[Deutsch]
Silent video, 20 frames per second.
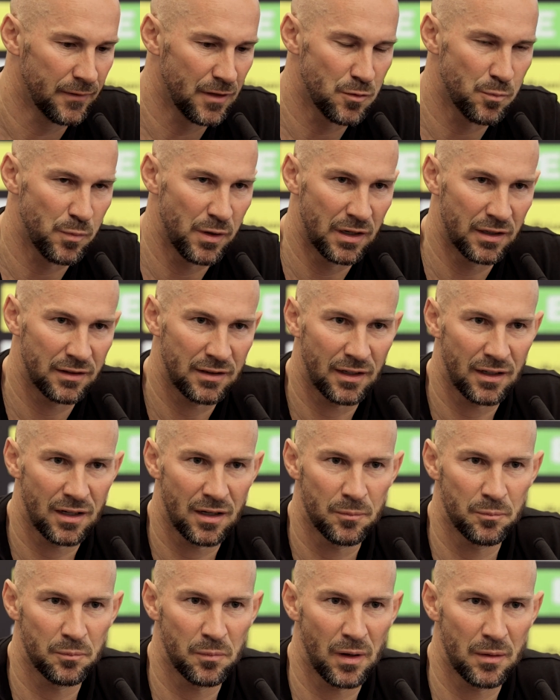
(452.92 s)
die Spieler dann
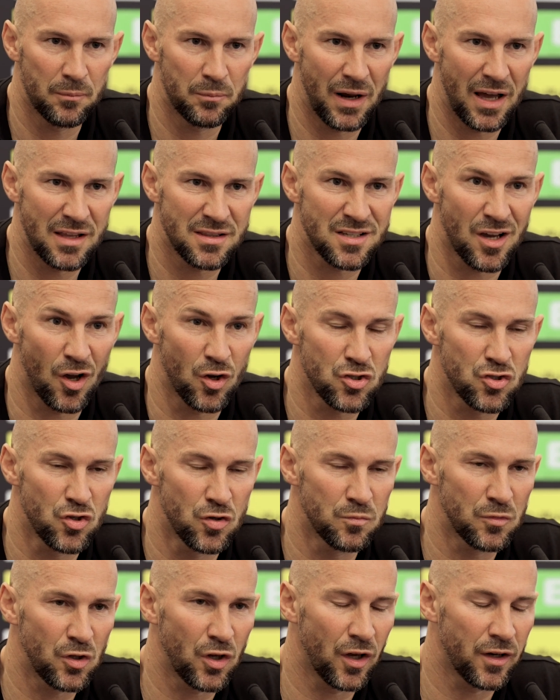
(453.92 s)
am, am, Platz
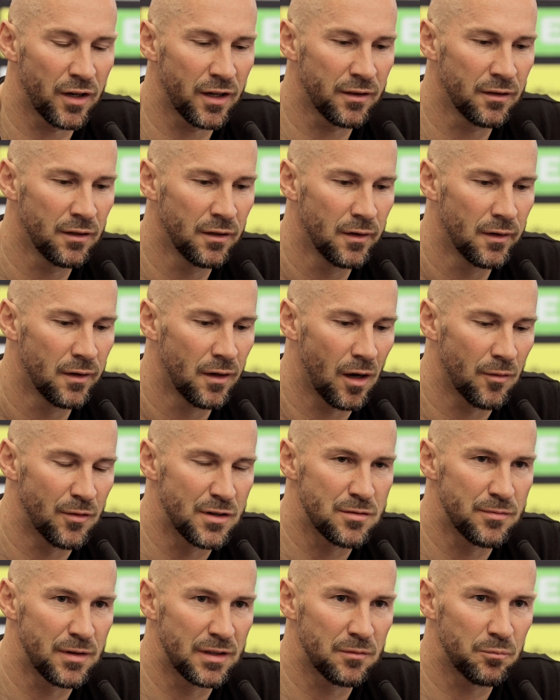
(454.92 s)
ausüben können. Aber
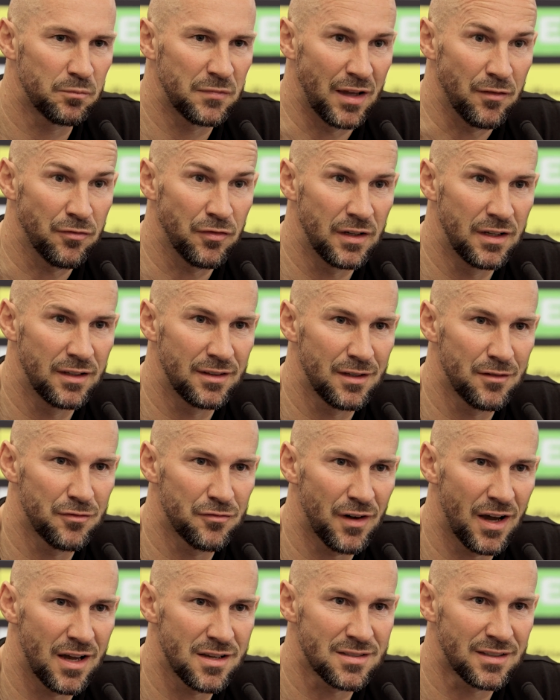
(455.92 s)
es wird definitiv
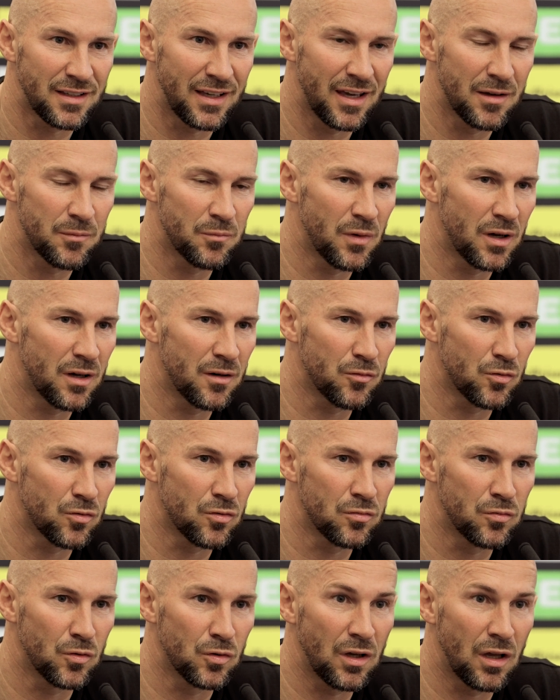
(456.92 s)
Phasen geben, äh,
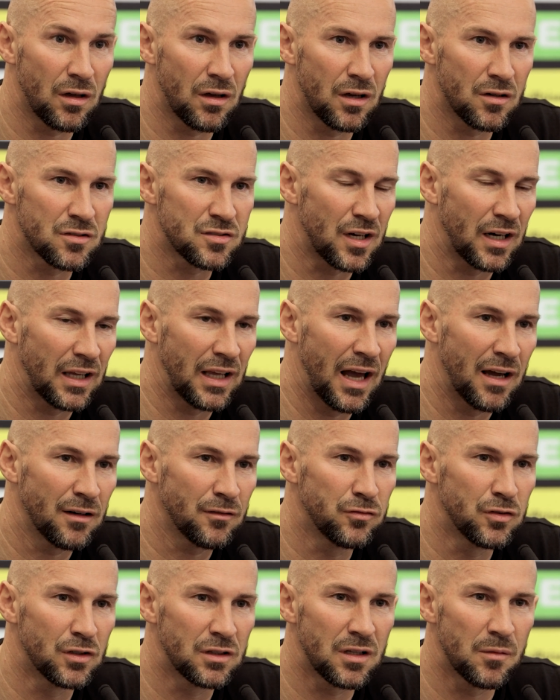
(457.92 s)
wo, wo Austria
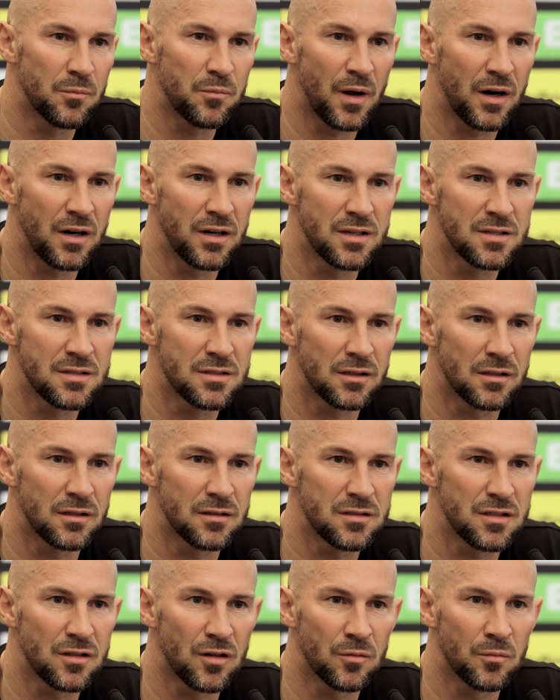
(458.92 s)
Klagenfurt am Ball ist. Äh,
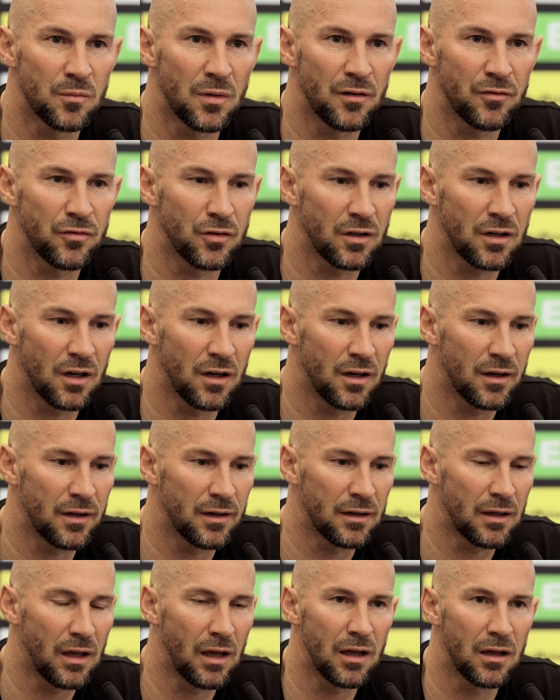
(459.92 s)
sie haben einfach
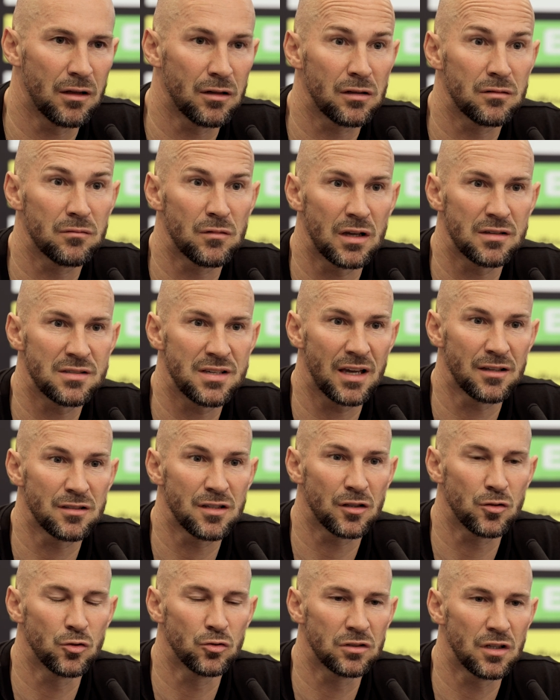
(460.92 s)
eine äh, sehr,
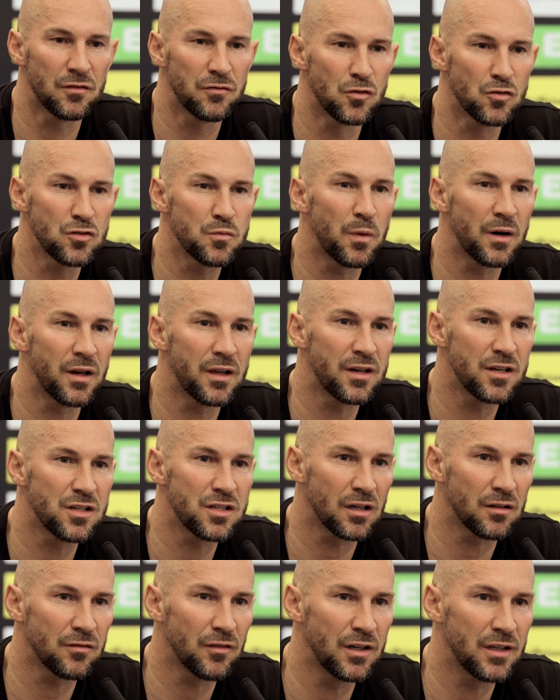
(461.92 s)
sehr gute
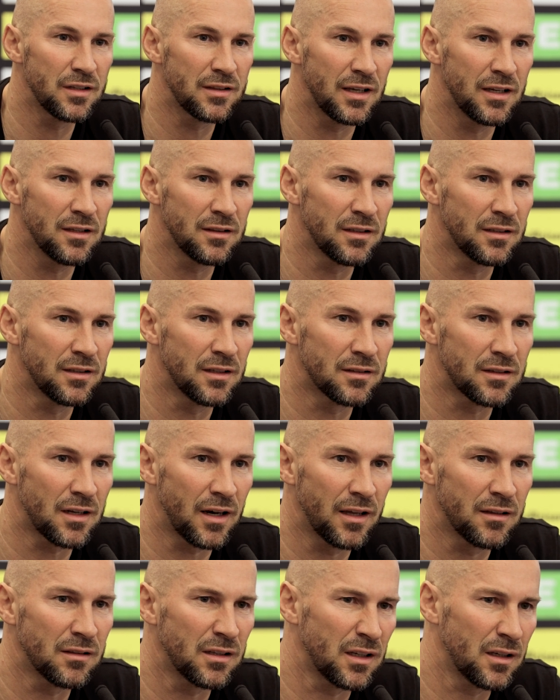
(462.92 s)
fußballerische Qualität in ihren
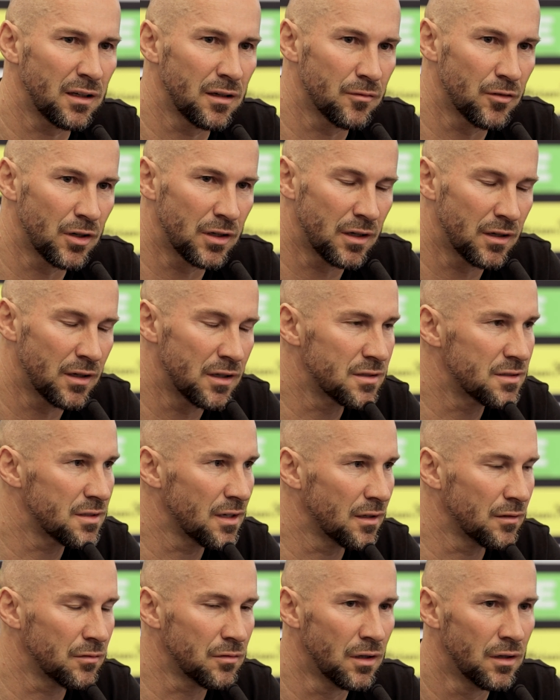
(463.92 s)
Reihen. Ich Denke wenn ich, jetzt